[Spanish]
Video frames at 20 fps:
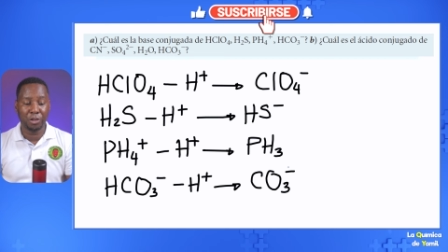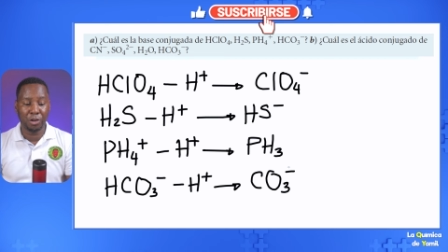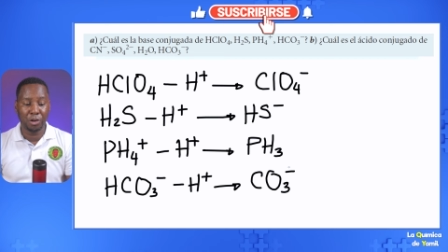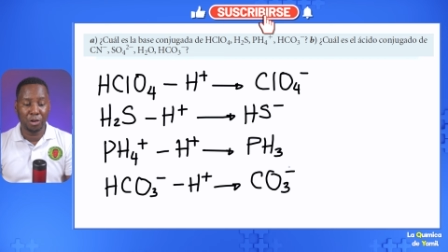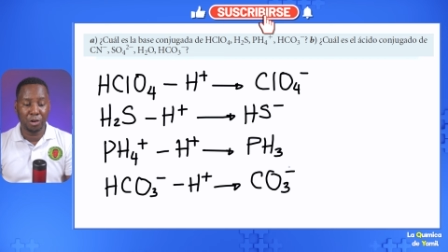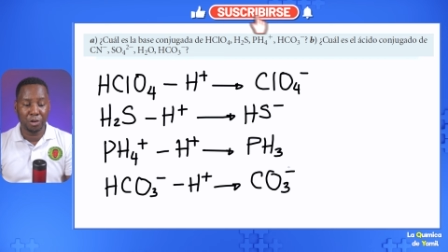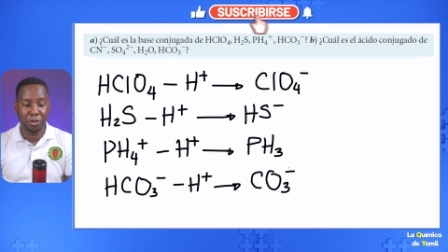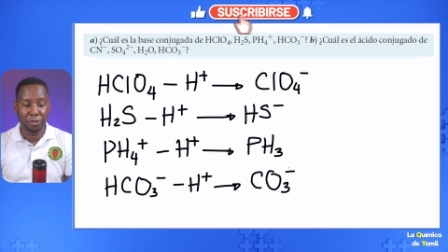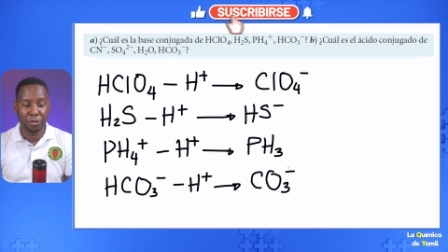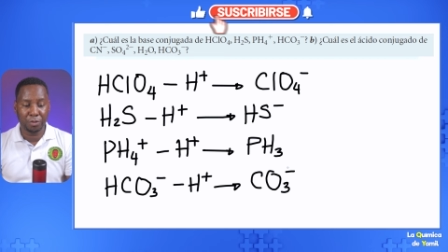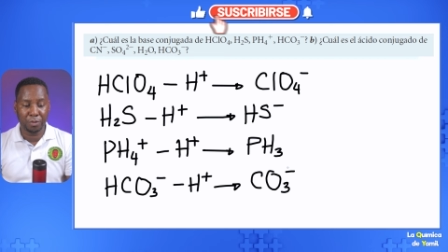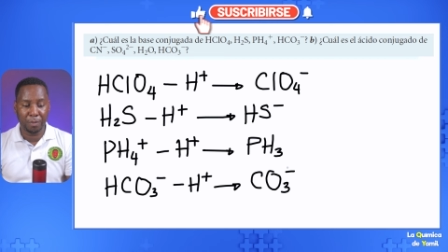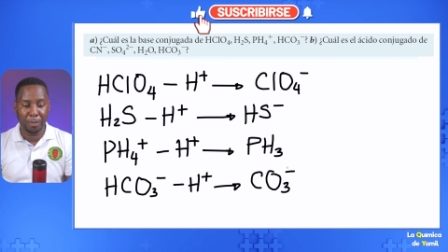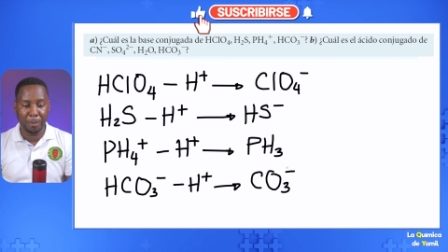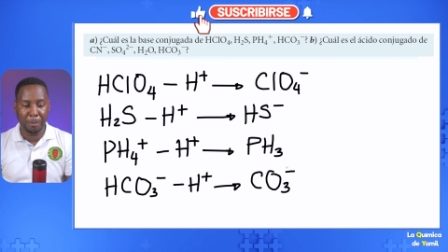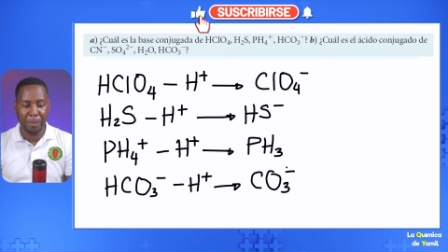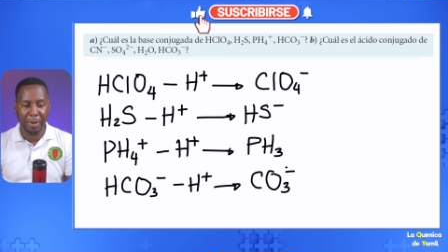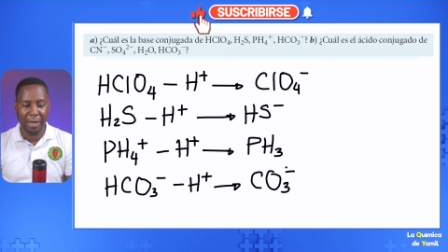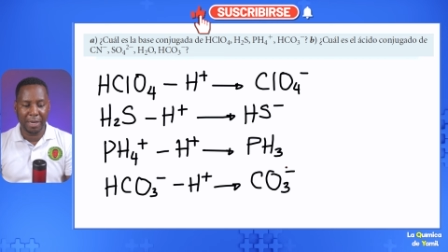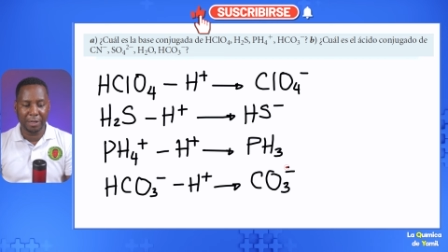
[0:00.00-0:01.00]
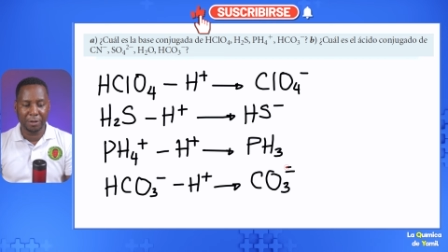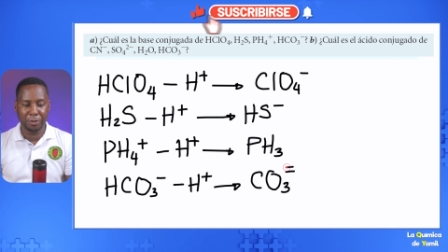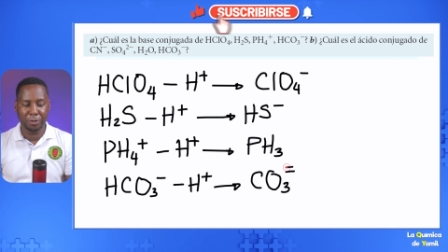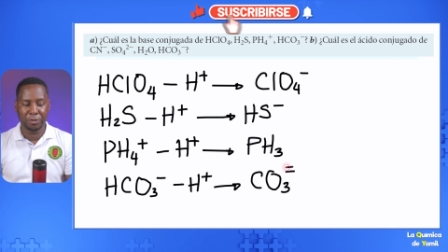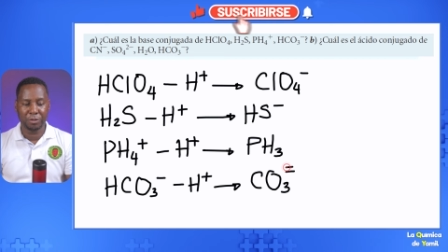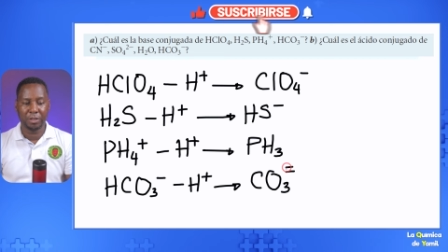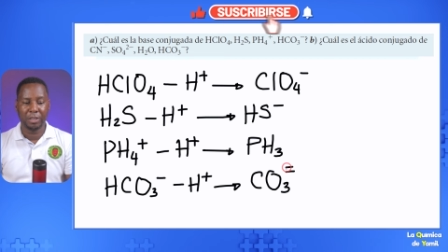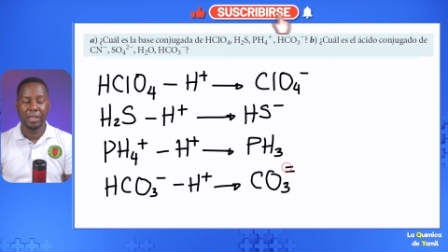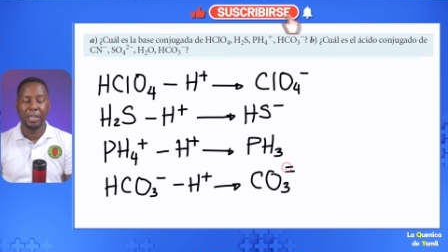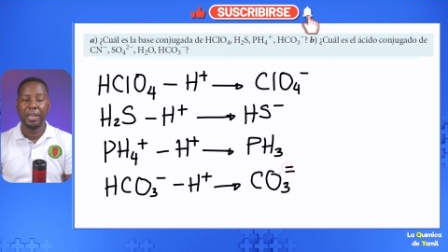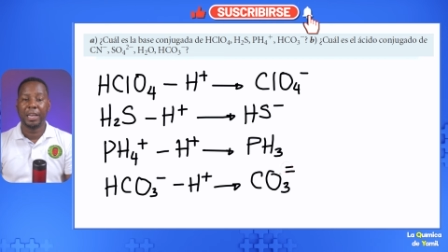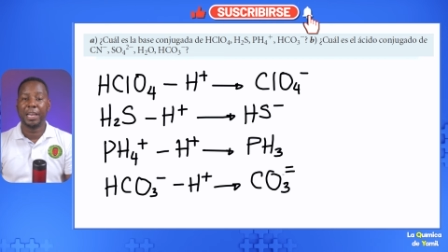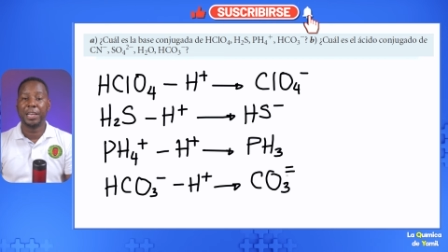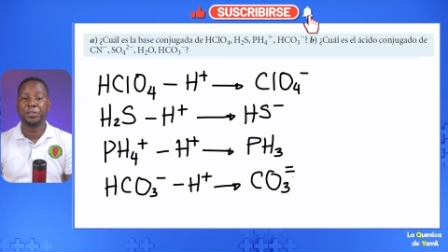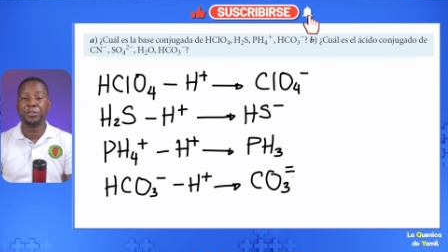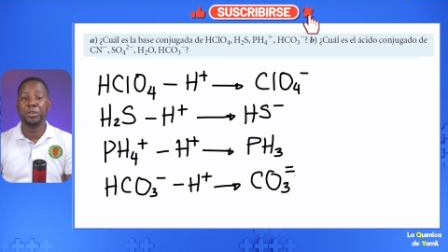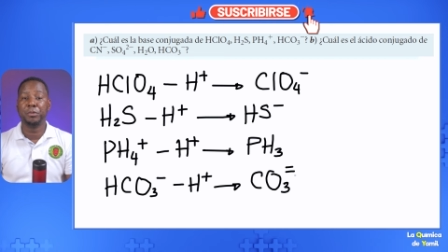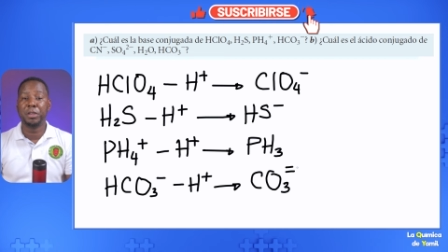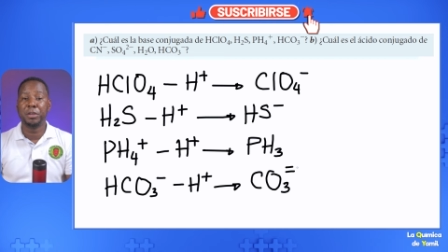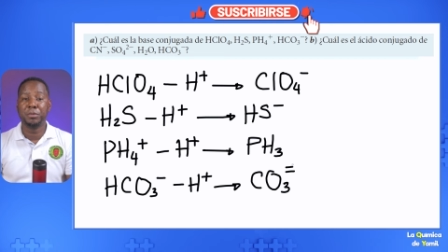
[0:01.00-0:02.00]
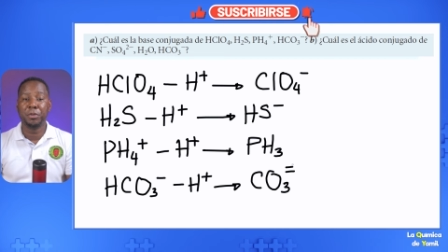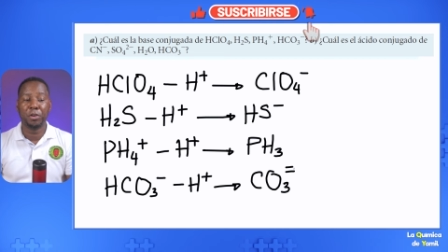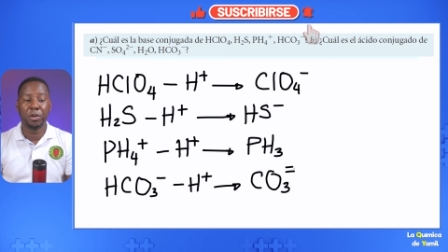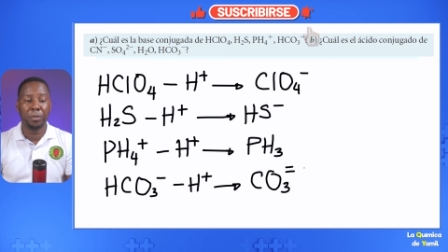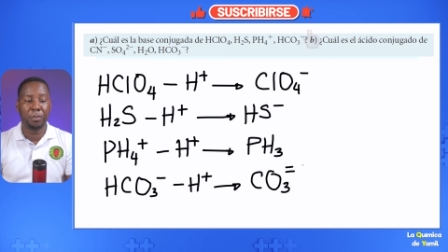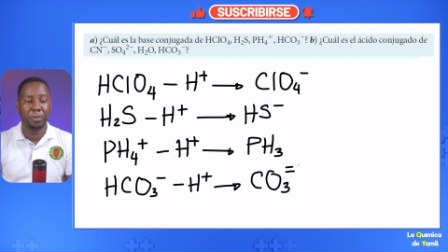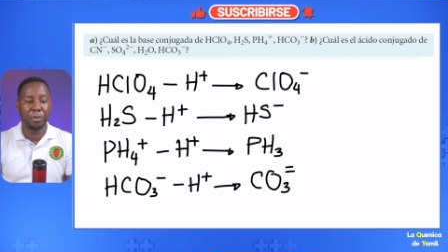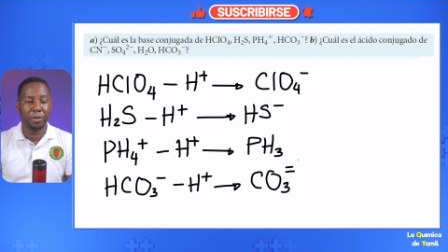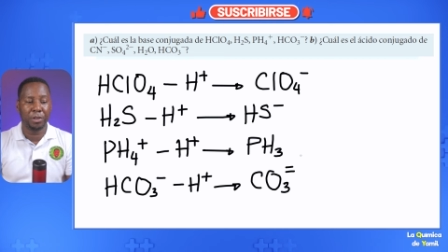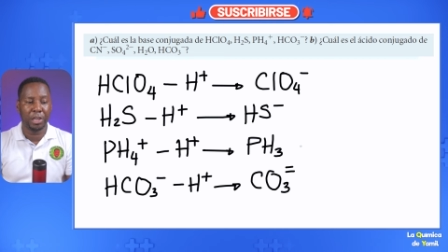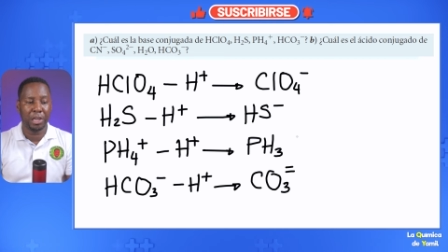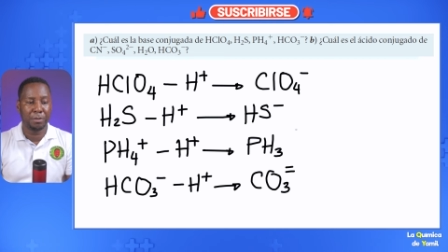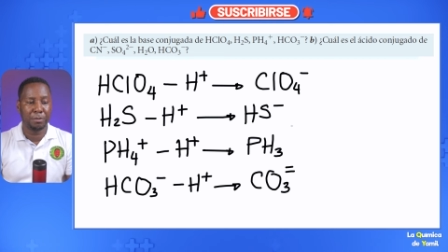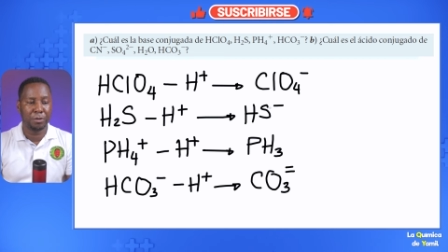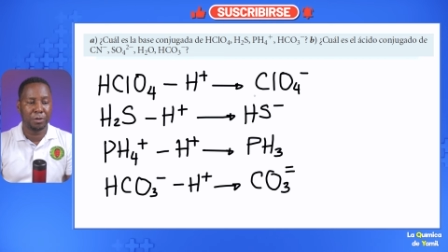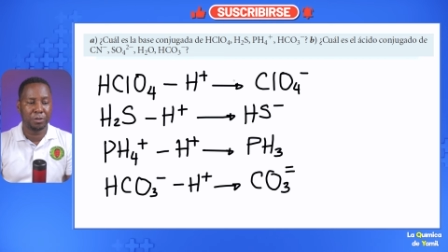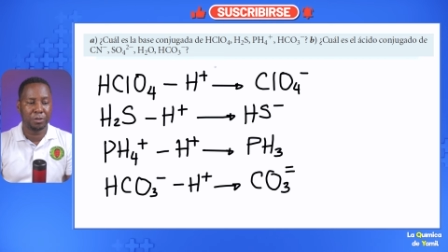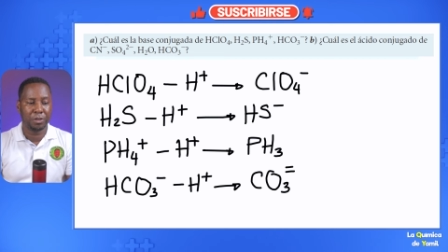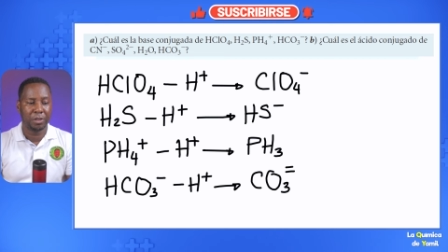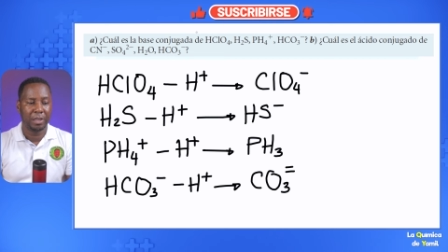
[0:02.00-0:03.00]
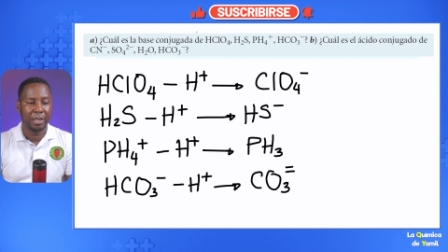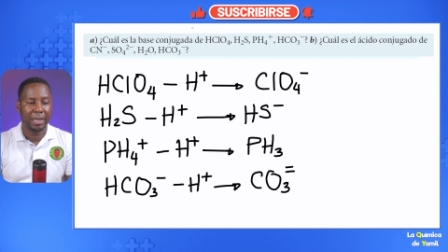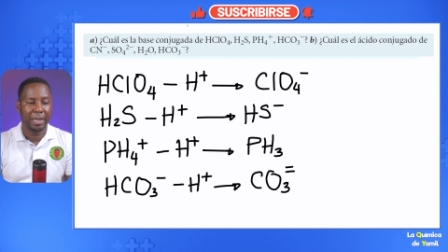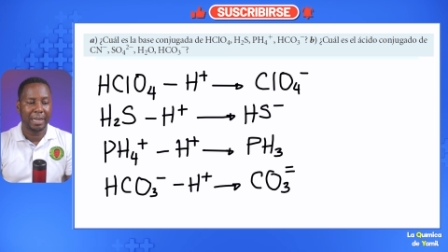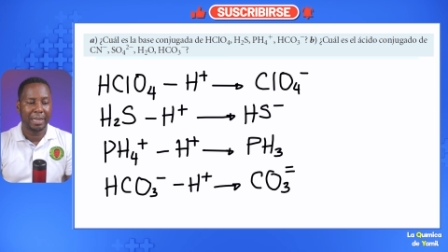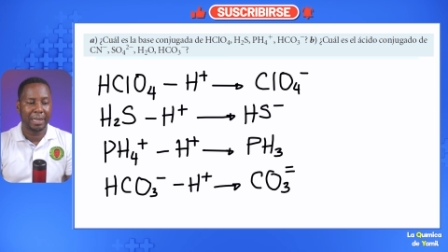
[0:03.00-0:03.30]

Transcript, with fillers: dos menos esto mismo lo podemos